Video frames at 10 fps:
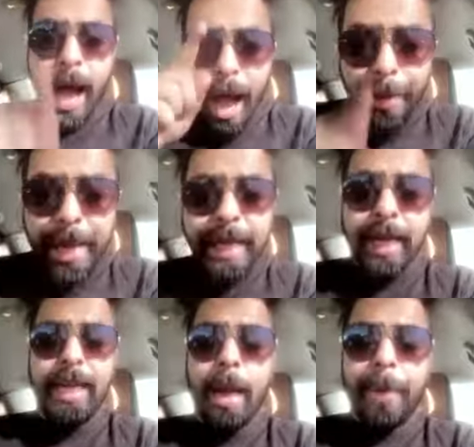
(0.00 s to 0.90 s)
हमें
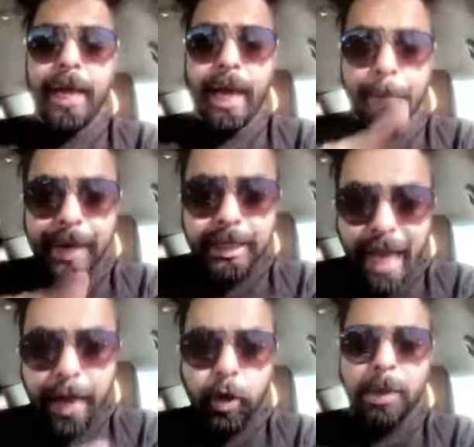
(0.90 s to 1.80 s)
निकलना पड़ेगा अपने
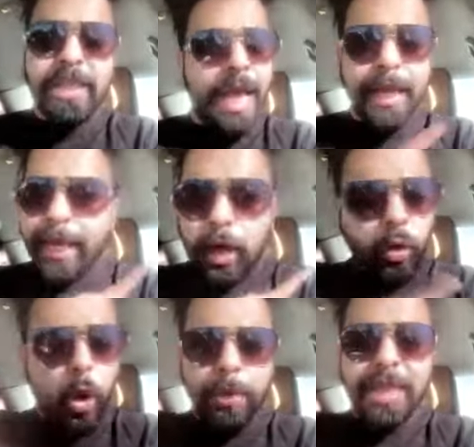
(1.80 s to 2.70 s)
शहर को बचाने के लिए
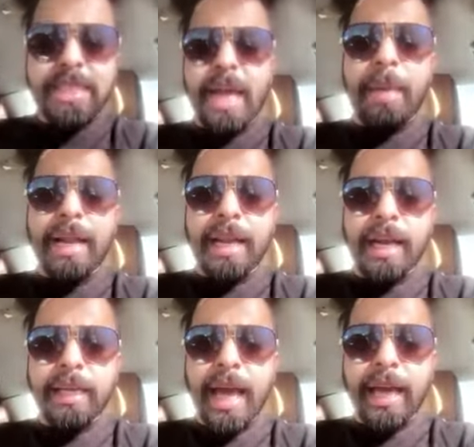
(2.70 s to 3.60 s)
कोई मसीहा हमारे
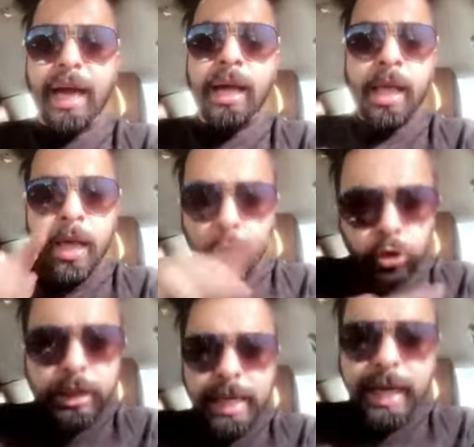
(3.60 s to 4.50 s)
लिए नहीं आएगा
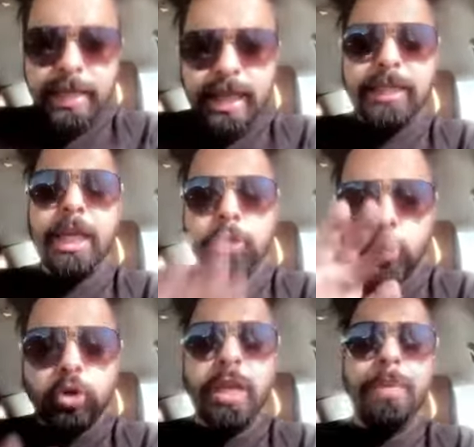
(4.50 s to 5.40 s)
कुछ नहीं कर सकते
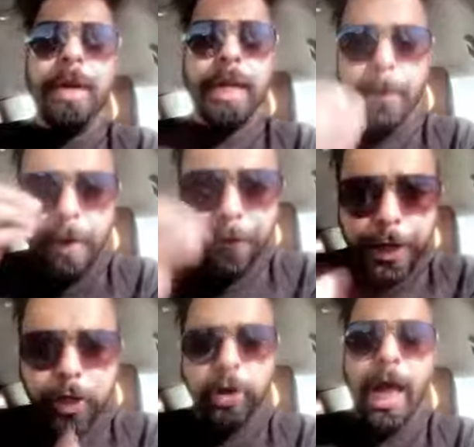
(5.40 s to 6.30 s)
सोशल मीडिया पे
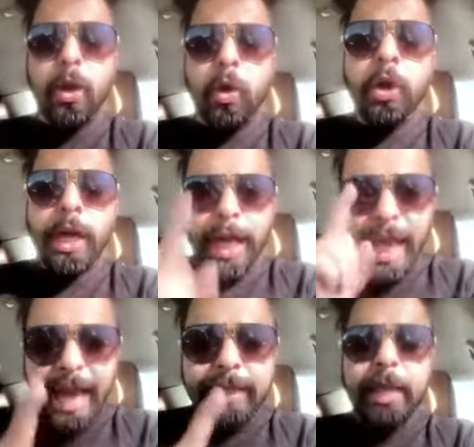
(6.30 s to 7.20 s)
वीडियो डालो
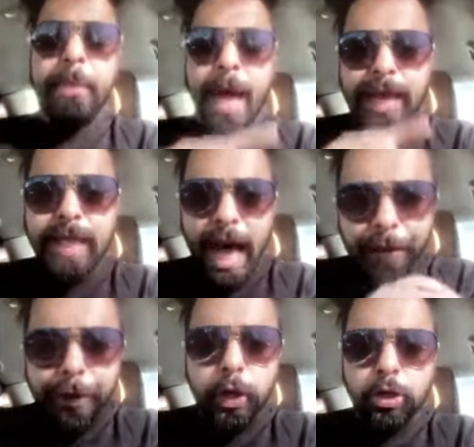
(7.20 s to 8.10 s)
एक दिन में
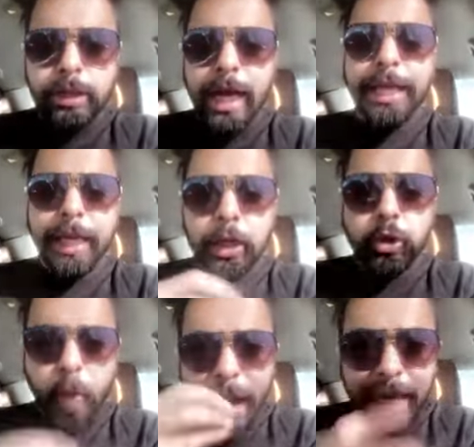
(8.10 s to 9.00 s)
हजार वीडियोस जलेंगी
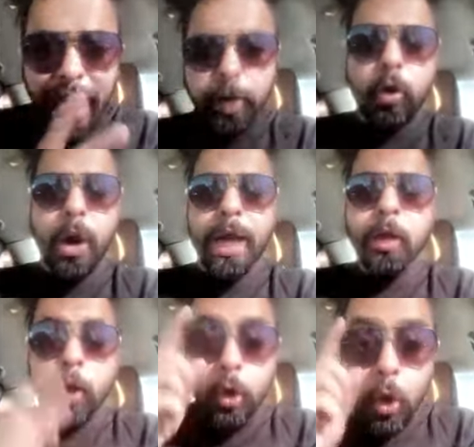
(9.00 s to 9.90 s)
इशू हाईलाइट होगा
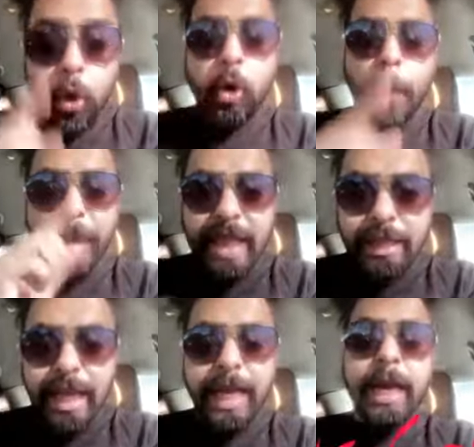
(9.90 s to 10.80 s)
लोगों को पता
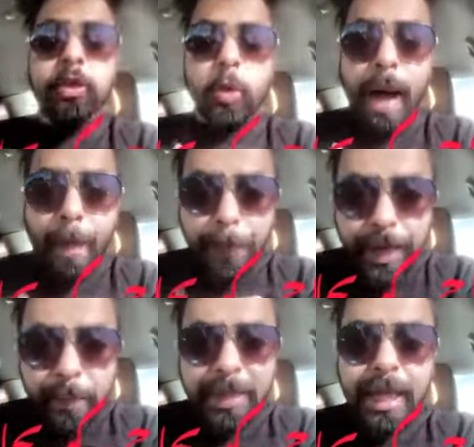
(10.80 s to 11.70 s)
चलेगा तुम
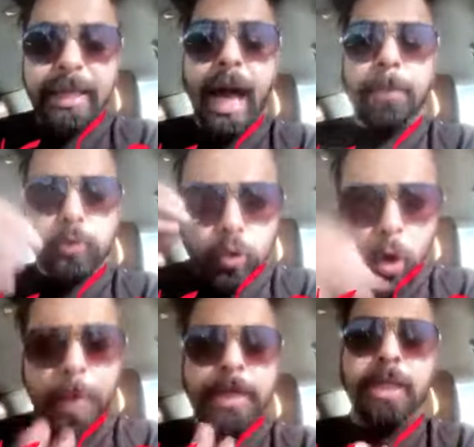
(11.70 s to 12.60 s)
अपनी मदद आप
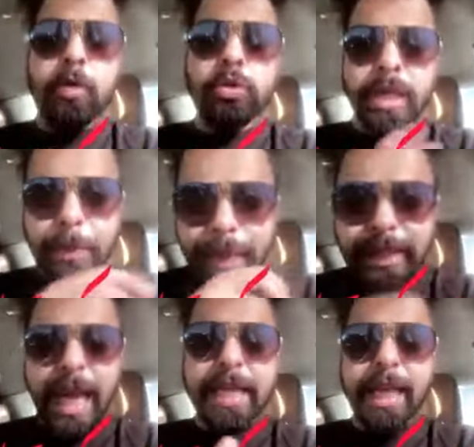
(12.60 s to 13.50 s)
जो भी सोल्यूशन अपने
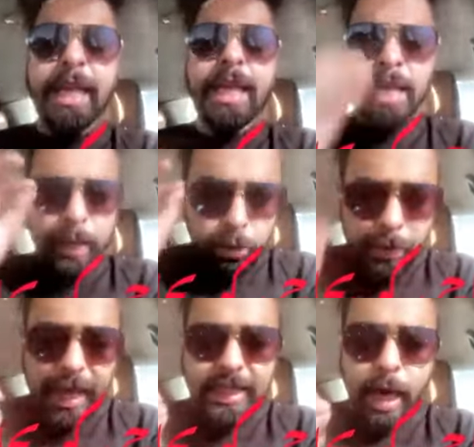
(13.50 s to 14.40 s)
शहर के लिए
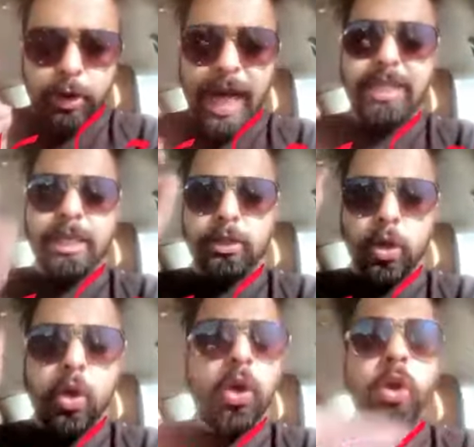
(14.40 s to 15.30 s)
तुम कचरा उठा
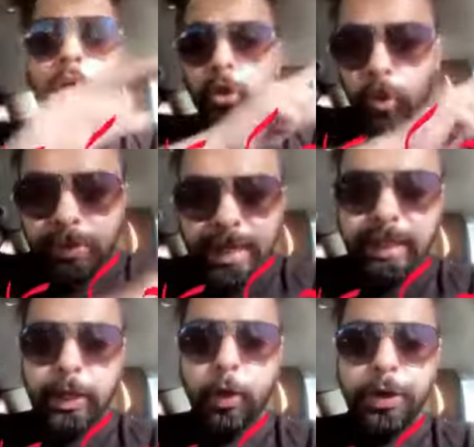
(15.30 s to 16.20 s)
सकते हो तुम जिस
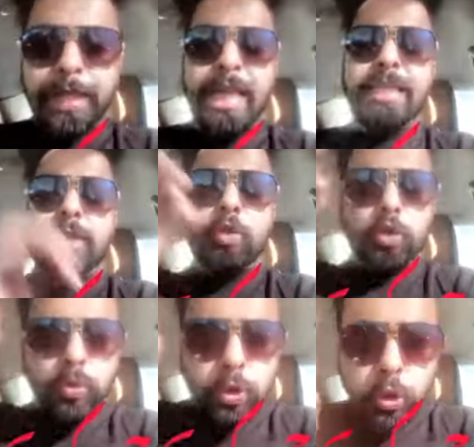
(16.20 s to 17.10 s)
सिक्योरिटी दे सकते
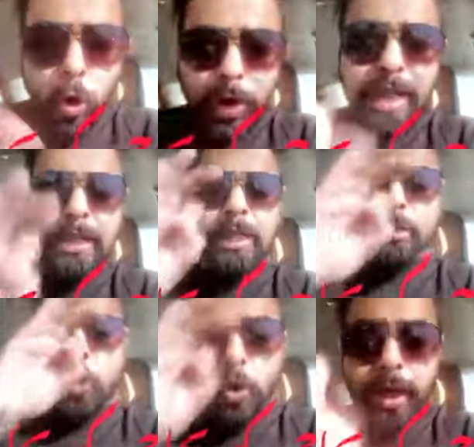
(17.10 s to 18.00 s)
हो तुम जो कर
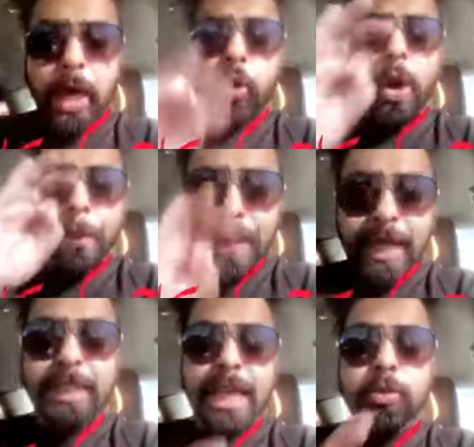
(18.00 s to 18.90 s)
सकते हो करो
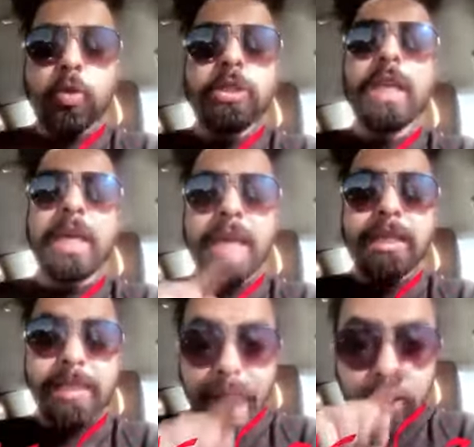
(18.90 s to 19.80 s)
अपने ये सोच के कि
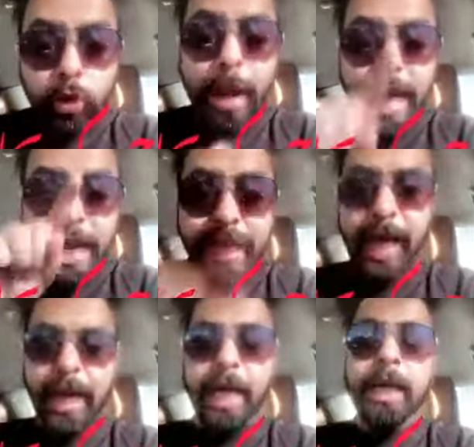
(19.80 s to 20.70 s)
ये शहर तुम्हारा
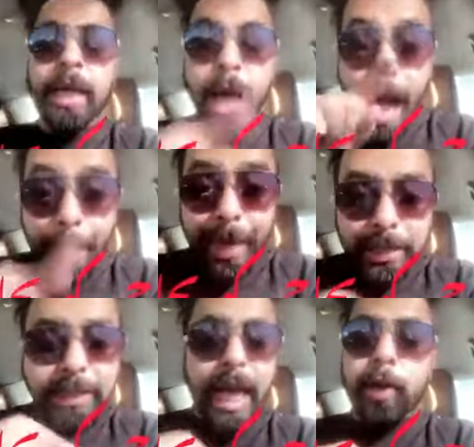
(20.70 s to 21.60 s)
घर है हमें
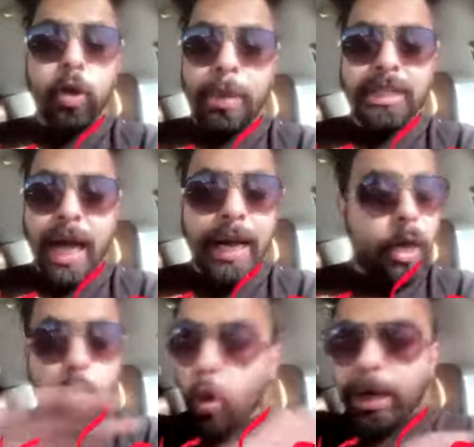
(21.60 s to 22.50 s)
इस शहर को बचाना है
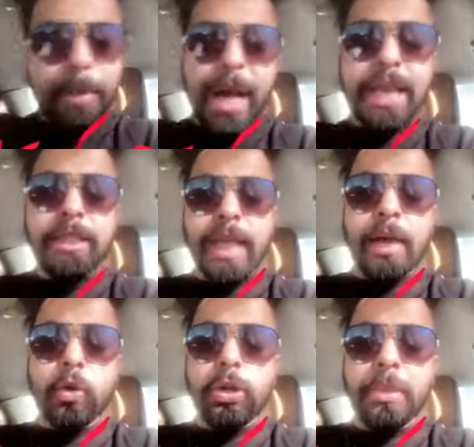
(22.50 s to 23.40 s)
कोई हमारे इस
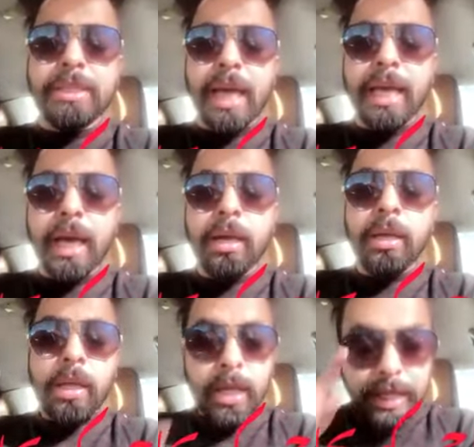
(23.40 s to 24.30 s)
शहर को नहीं बचाएगा
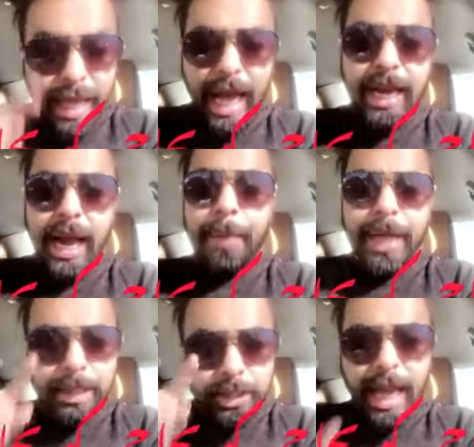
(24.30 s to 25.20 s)
या अल्लाह
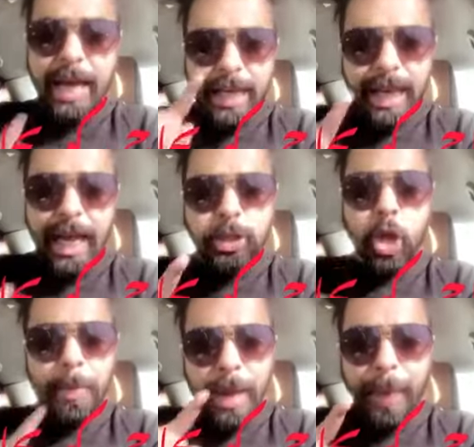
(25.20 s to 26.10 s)
मेरे शहर
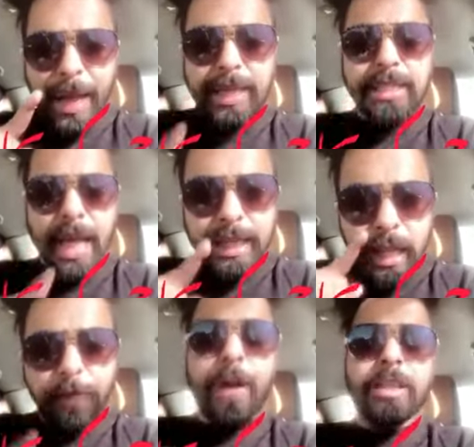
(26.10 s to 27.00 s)
कराची और मेरे पाकिस्तान
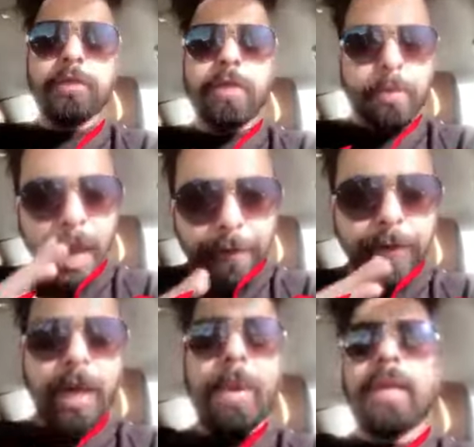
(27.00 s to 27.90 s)
की हिफाजत फरमा
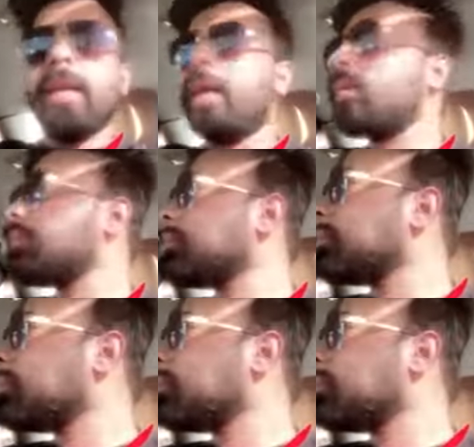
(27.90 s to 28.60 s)
फिया अमान